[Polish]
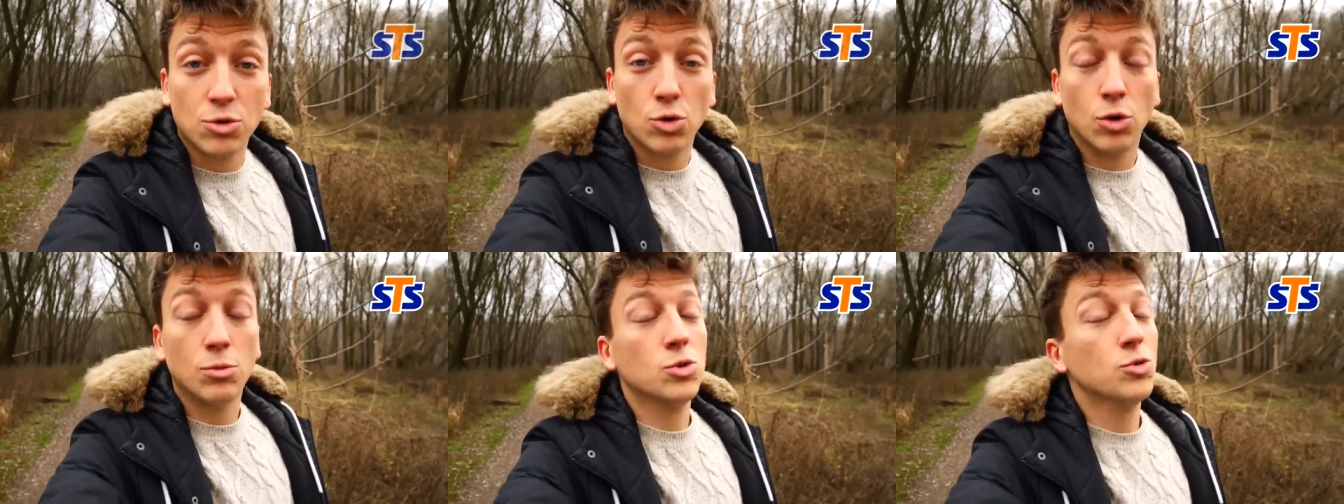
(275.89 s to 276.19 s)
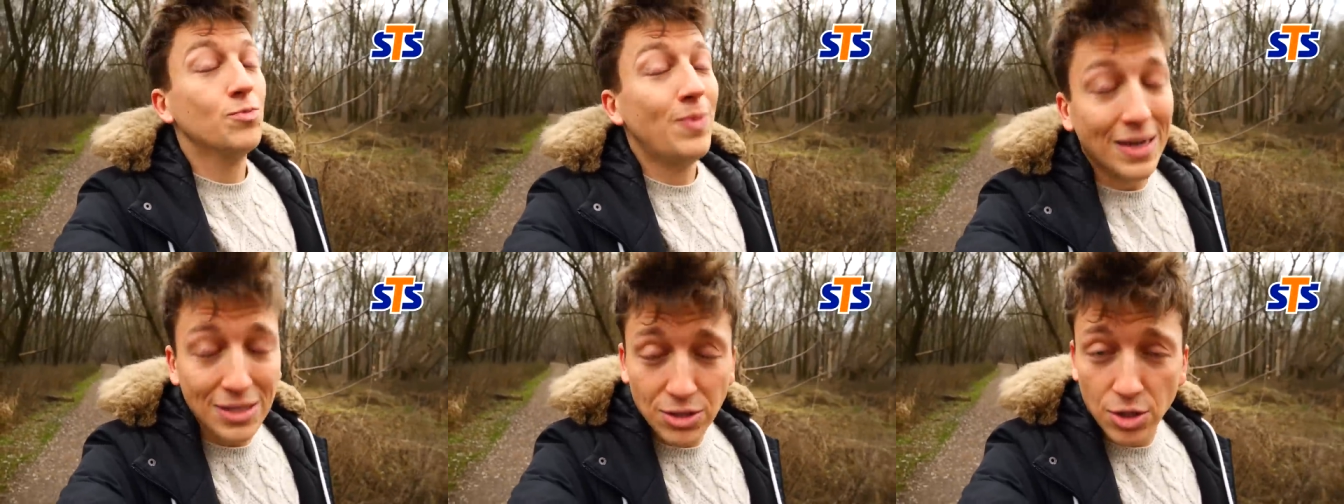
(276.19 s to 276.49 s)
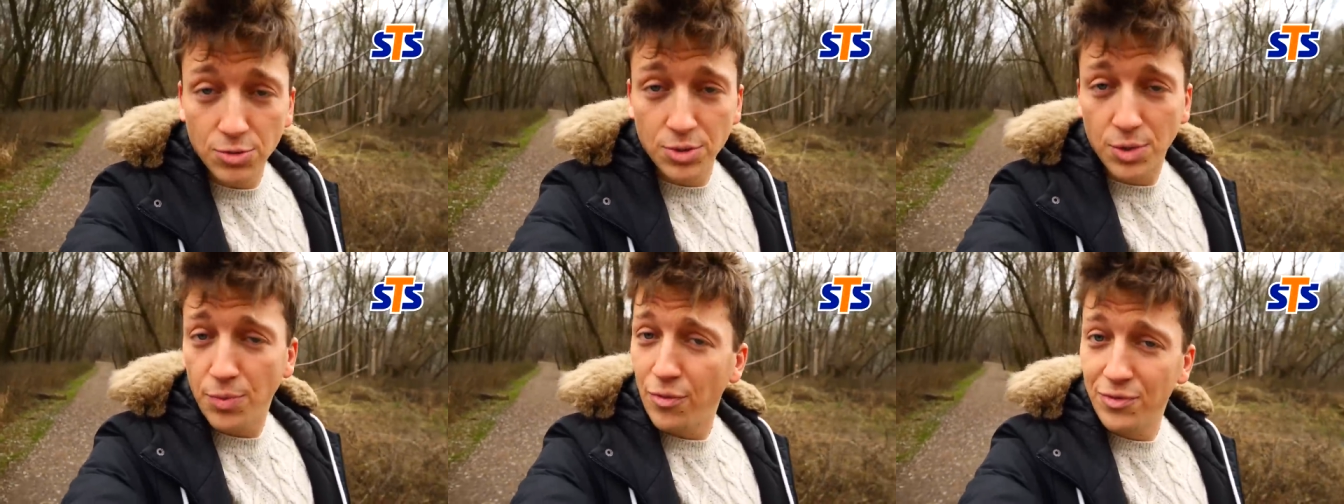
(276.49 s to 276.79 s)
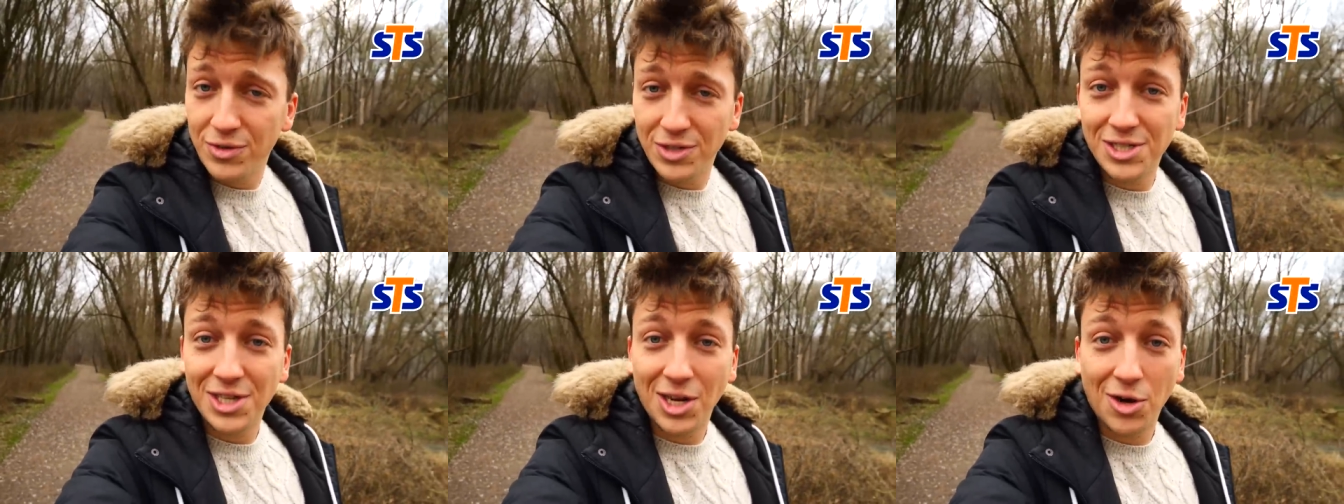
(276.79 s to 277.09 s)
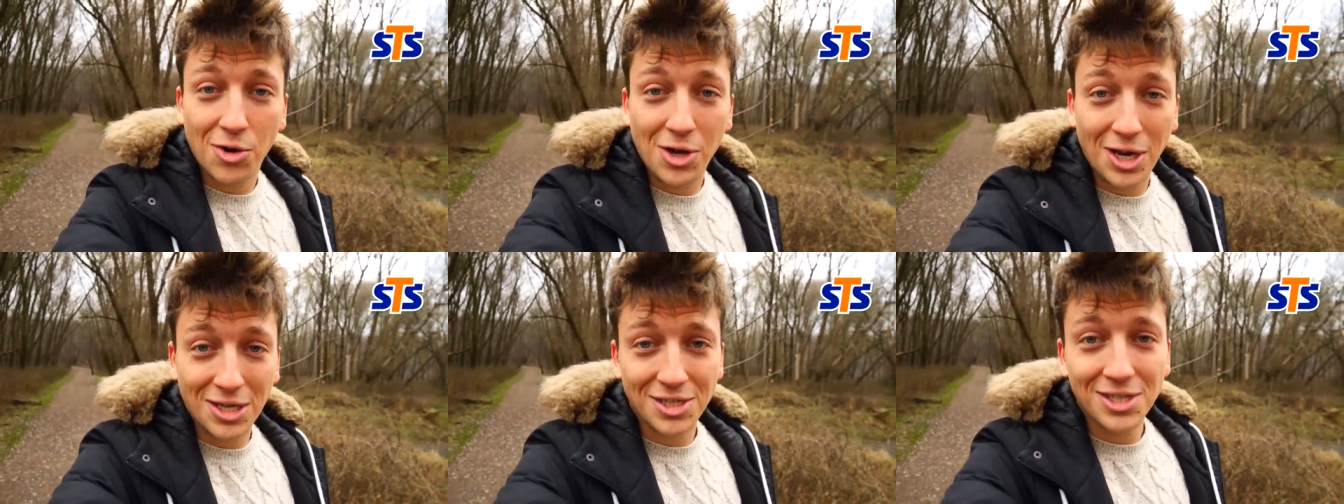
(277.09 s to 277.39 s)
którą już bardzo dobrze powinniście
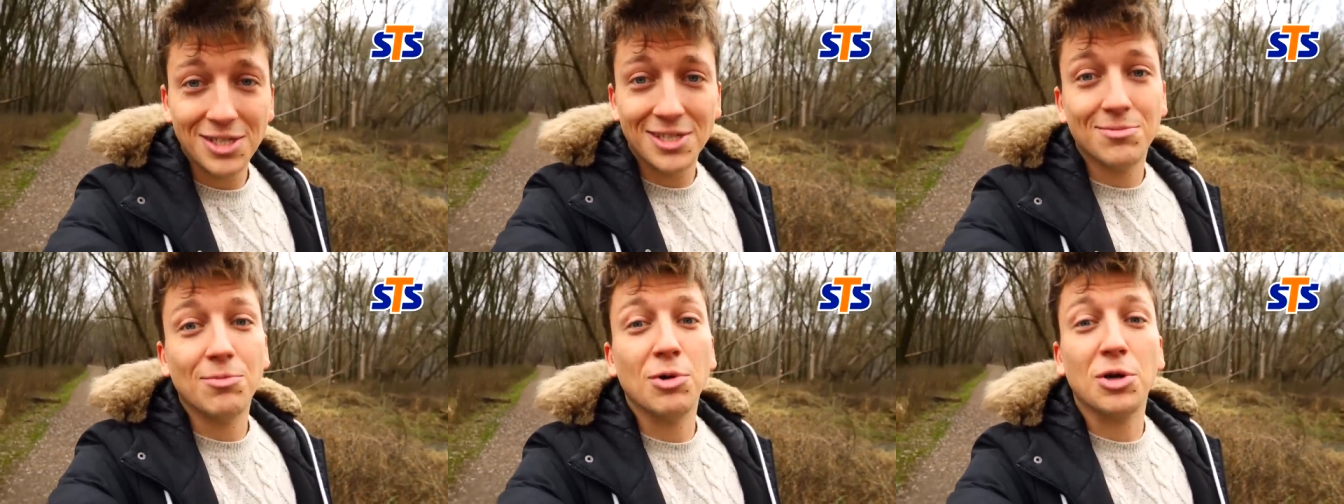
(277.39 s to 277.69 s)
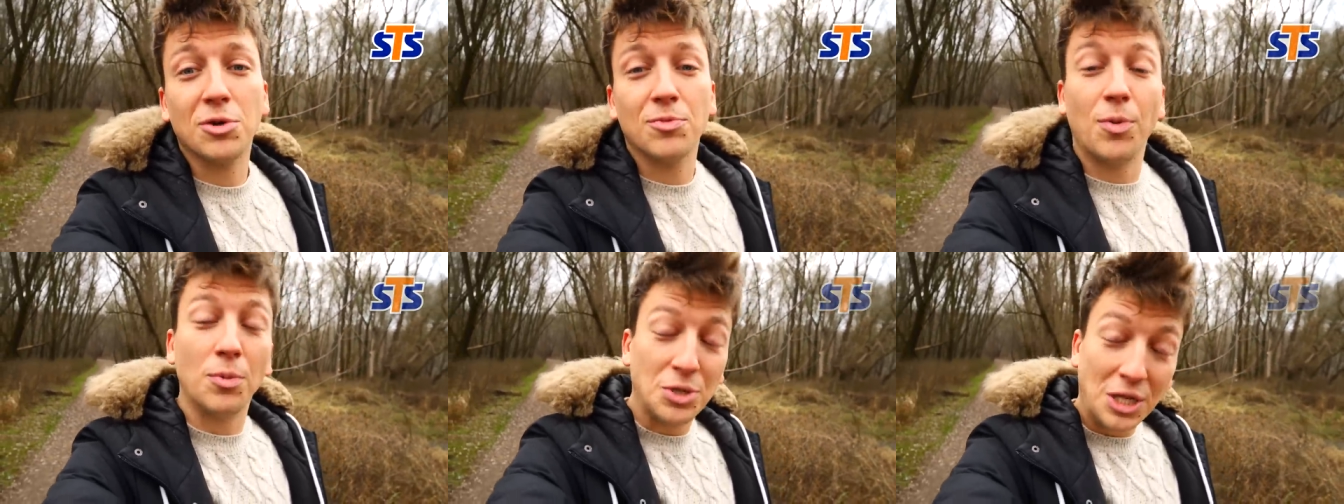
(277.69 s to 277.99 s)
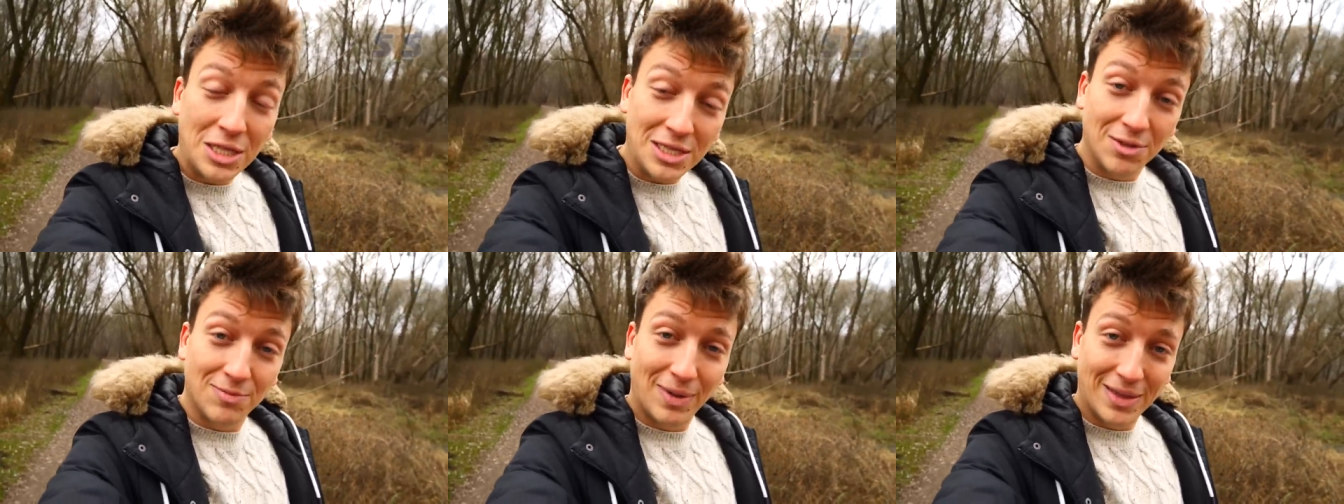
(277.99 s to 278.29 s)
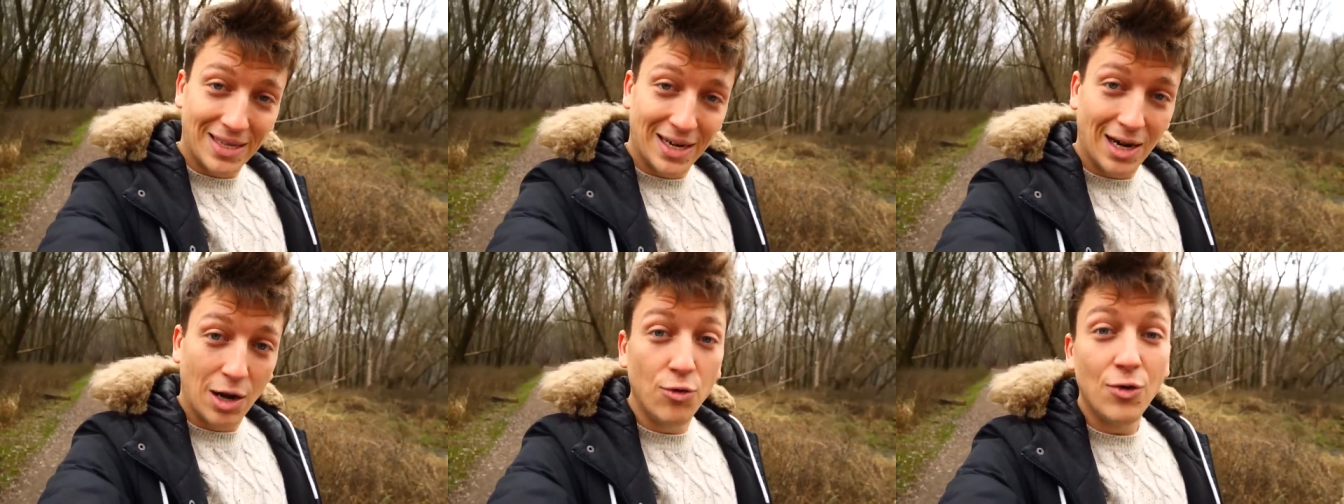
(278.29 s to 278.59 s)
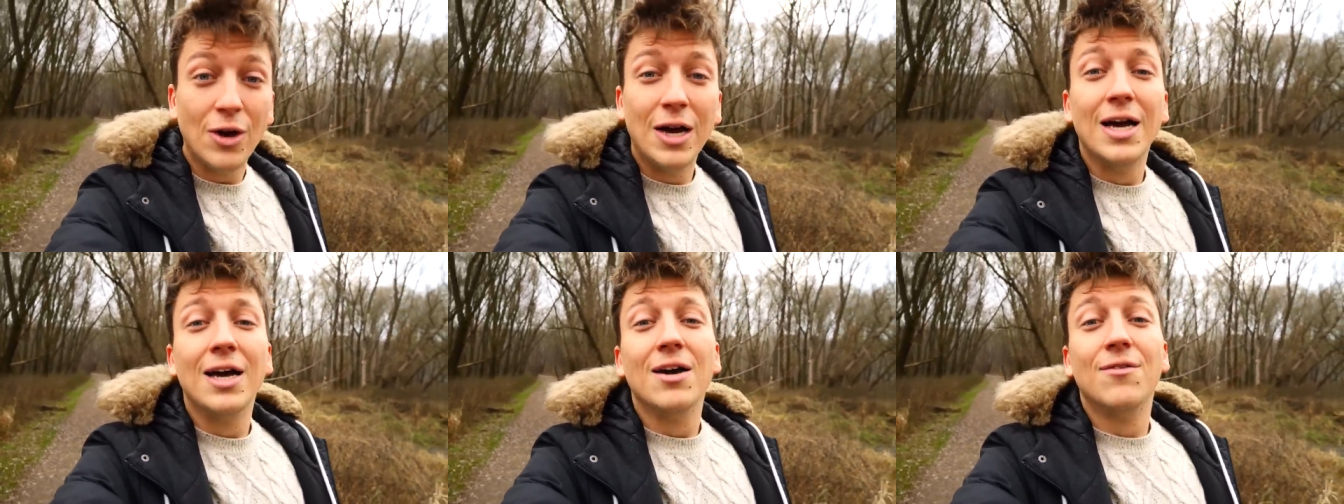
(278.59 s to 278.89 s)
kojarzyć z moich poprzednich
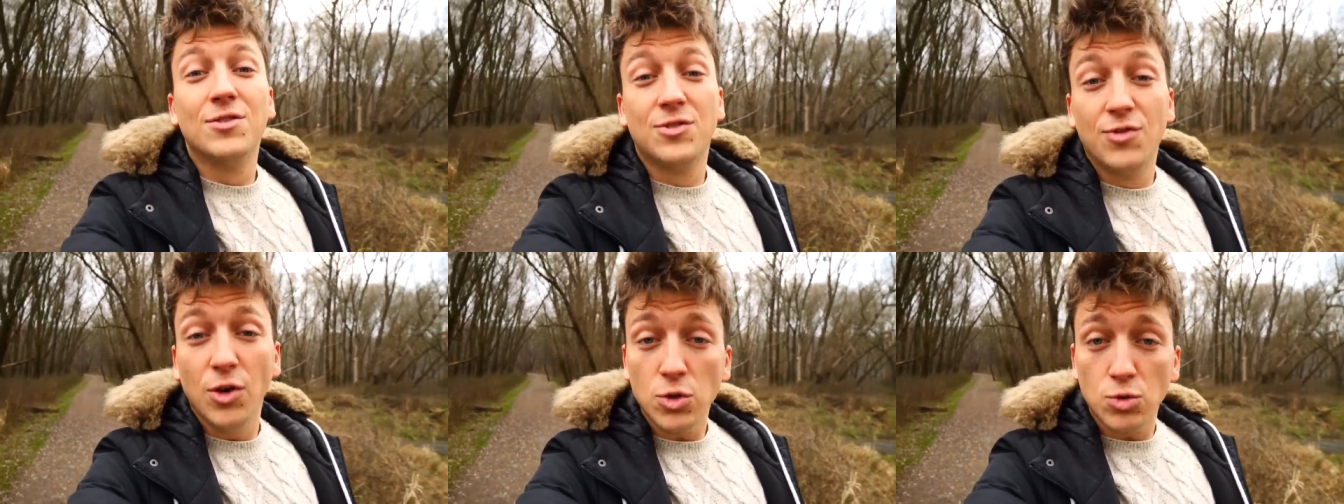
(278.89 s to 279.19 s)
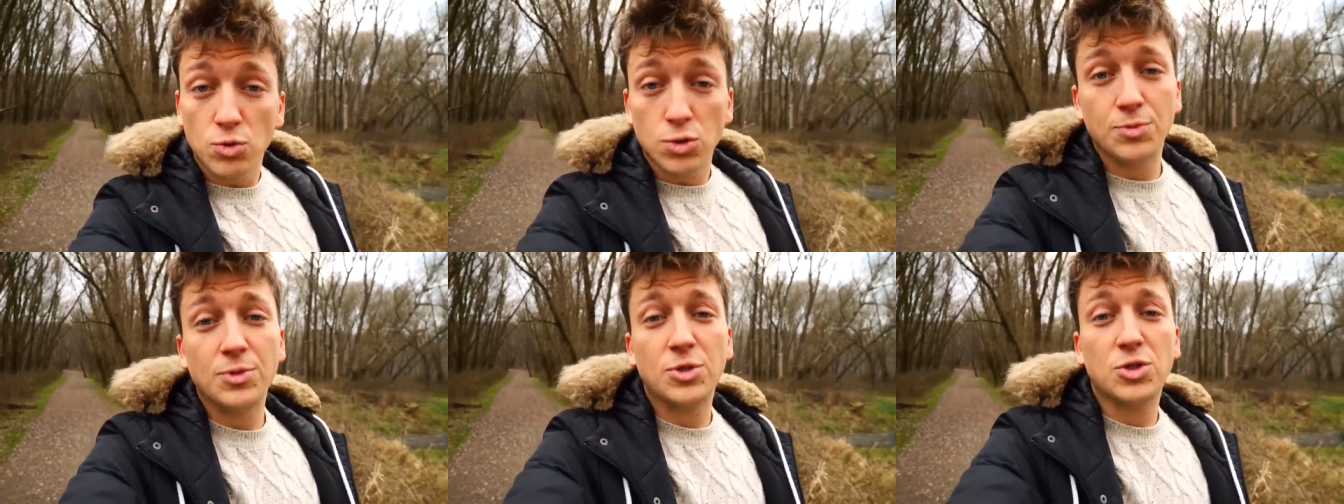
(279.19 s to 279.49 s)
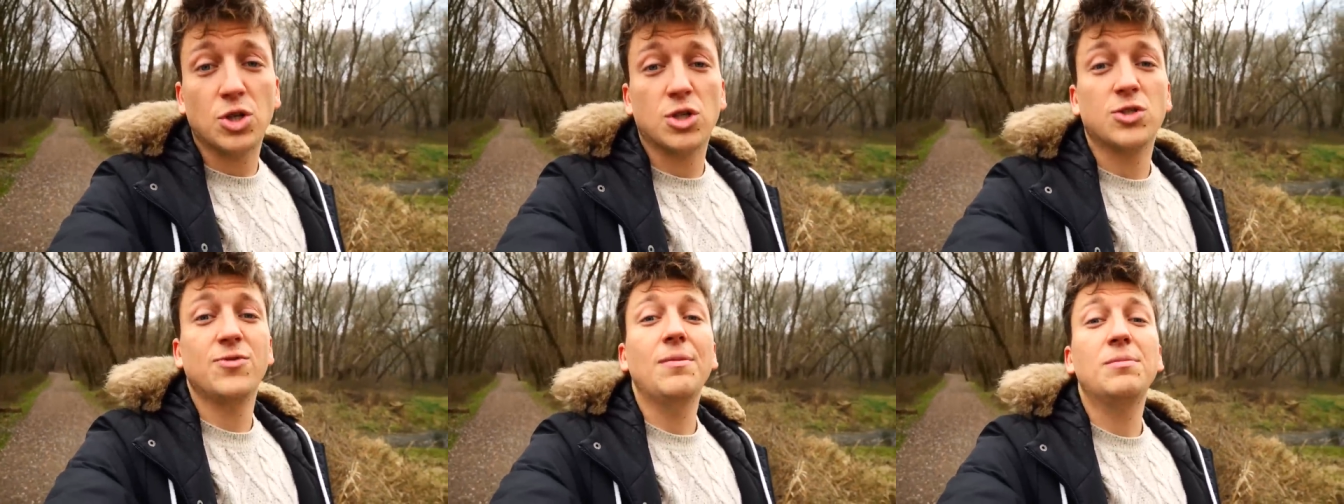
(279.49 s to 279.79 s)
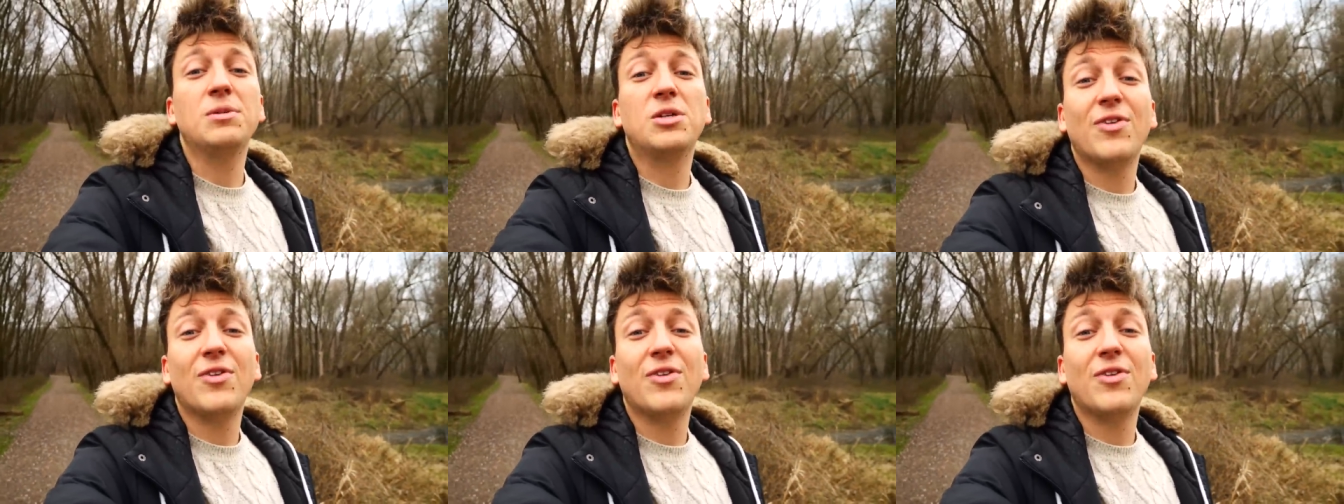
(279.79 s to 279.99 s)
materiałów, w związku z Mistrzostwami